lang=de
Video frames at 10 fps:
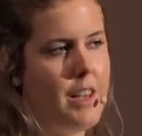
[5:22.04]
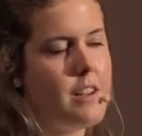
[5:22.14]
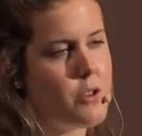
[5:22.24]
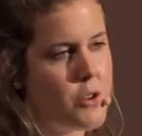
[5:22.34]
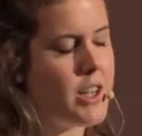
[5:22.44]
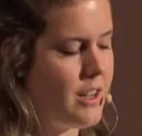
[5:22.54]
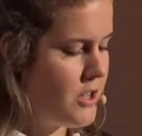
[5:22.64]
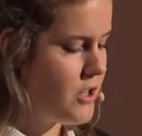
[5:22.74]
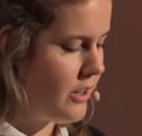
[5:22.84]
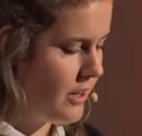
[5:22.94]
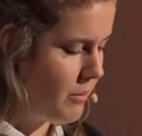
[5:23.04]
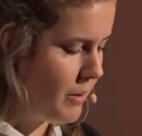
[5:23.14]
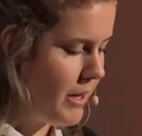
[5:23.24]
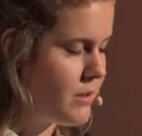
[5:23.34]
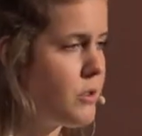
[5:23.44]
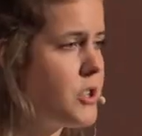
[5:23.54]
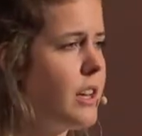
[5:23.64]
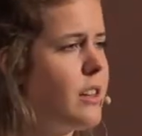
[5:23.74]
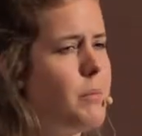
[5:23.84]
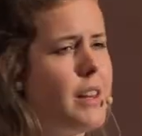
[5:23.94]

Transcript: So Geschichten stehen in der Bibel und so Geschichten,